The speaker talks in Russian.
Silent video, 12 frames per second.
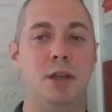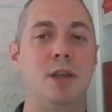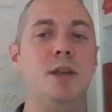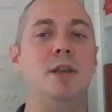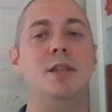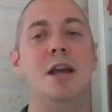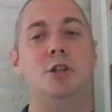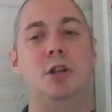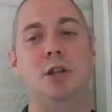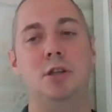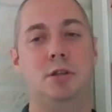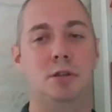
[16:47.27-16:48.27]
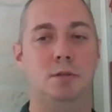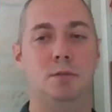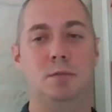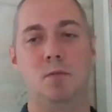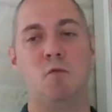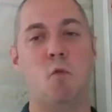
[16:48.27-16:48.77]
и начались
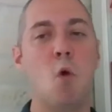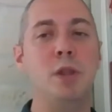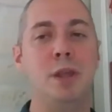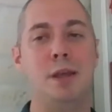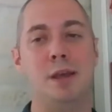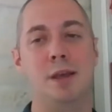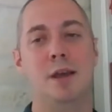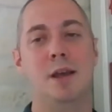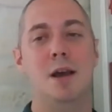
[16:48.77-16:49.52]
войны